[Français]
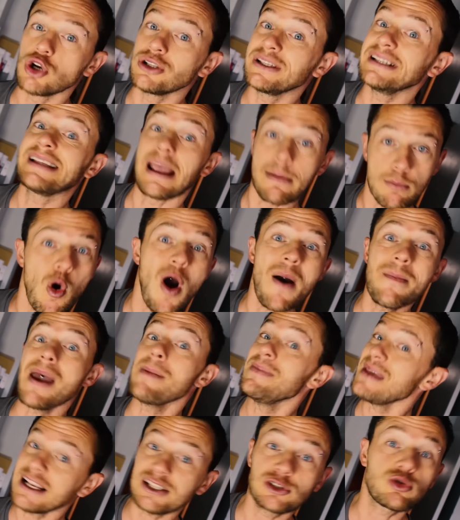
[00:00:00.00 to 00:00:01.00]
je le disais
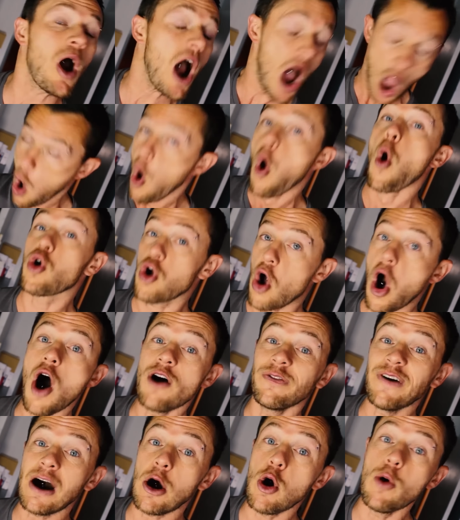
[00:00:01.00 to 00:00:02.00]
moi-même hier soir, au
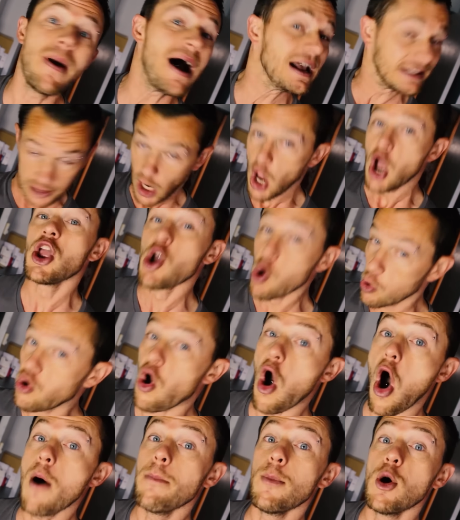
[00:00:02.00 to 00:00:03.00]
grand Varobaz et au
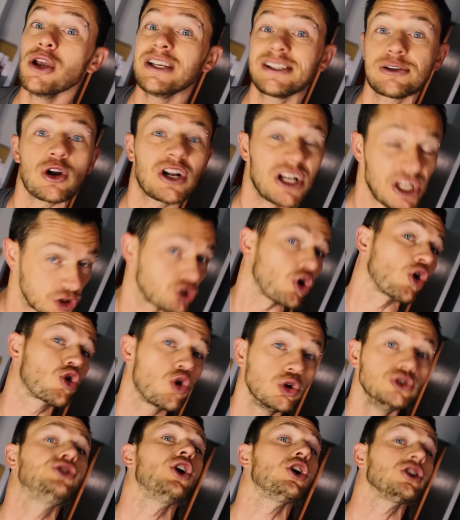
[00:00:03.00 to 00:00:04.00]
grand Moïse de sur
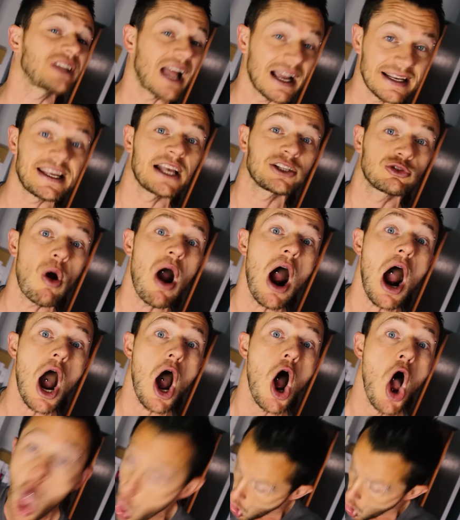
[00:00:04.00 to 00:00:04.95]
Counter-Strike hier soir,